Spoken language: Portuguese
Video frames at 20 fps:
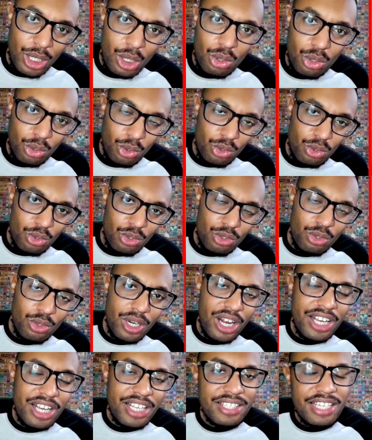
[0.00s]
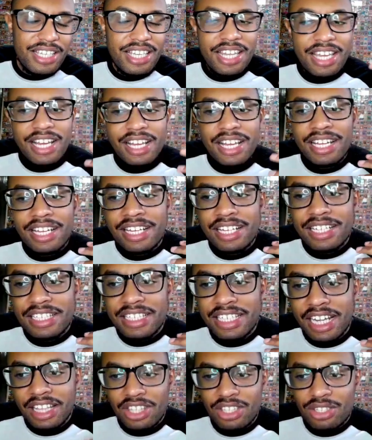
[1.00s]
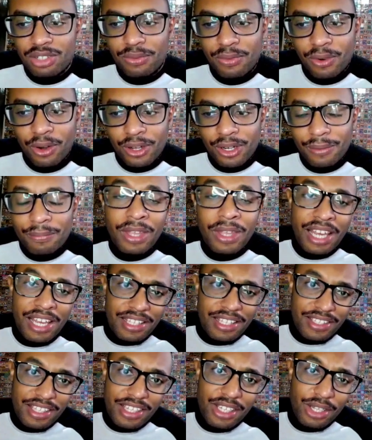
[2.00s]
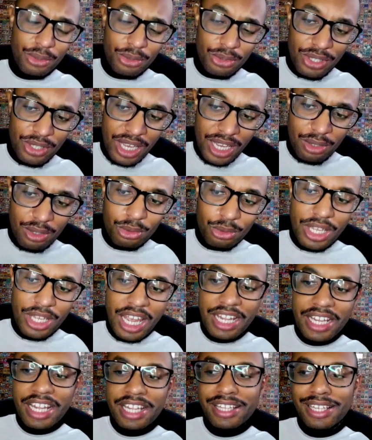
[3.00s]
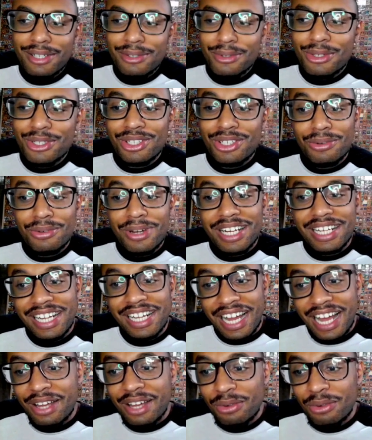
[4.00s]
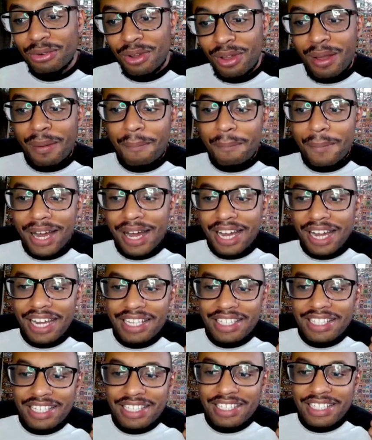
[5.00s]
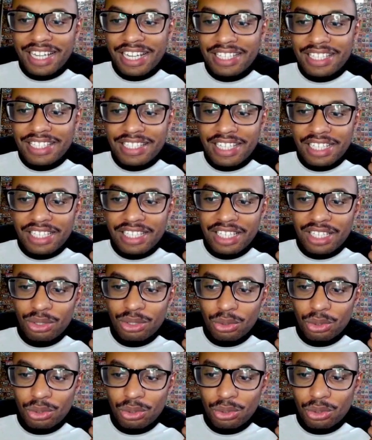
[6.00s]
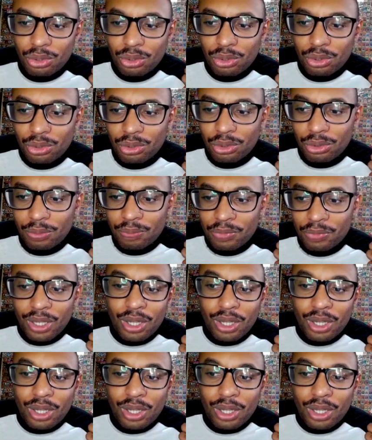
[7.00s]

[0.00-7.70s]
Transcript: em todos os tutorais e as cartas de fora. Sim, eu sei, o deck ainda continua caro, mas as cartas aqui no...